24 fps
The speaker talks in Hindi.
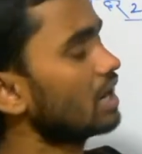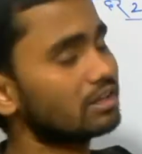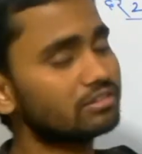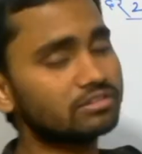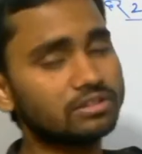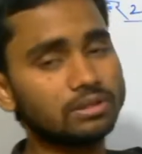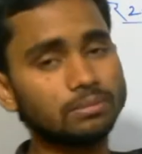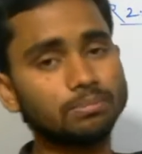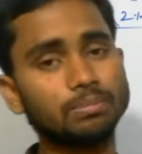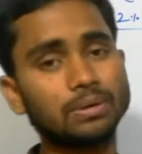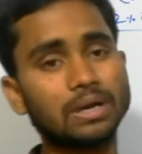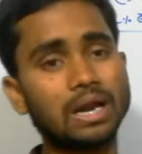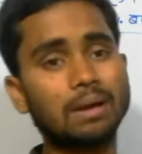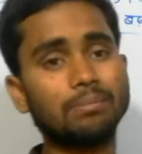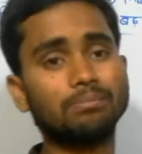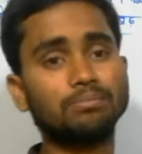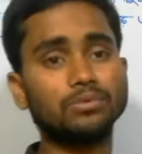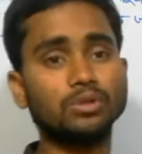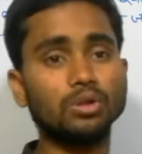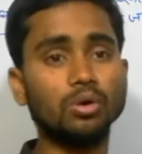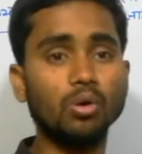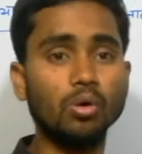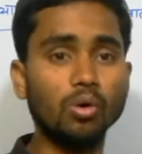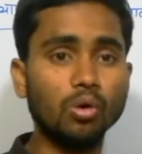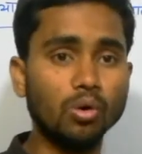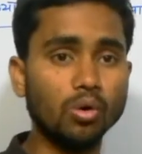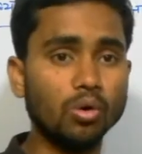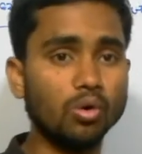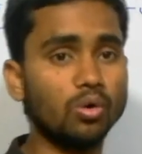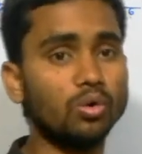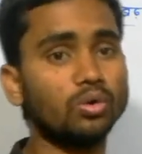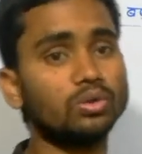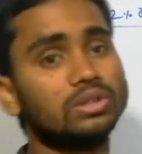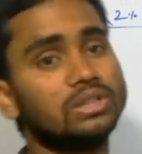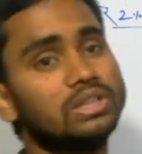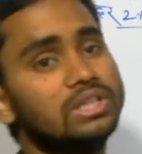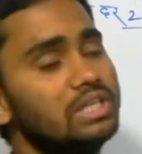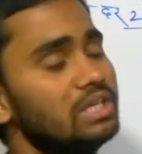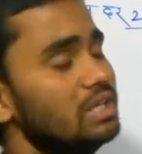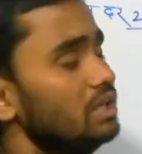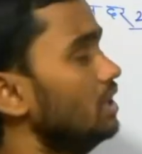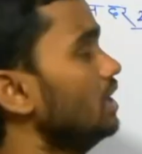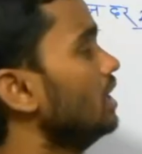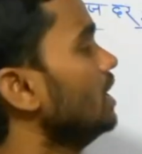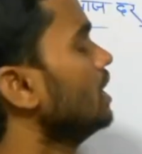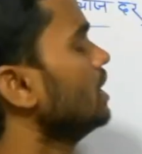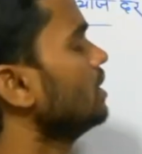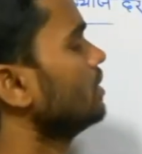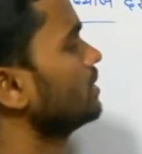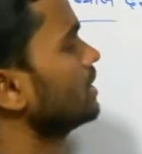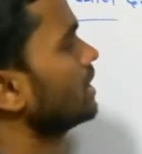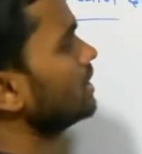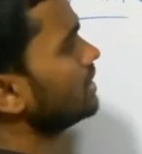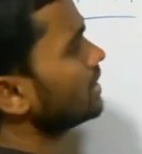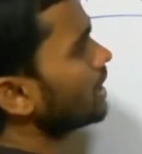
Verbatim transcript: राशि प्राप्त होती यानी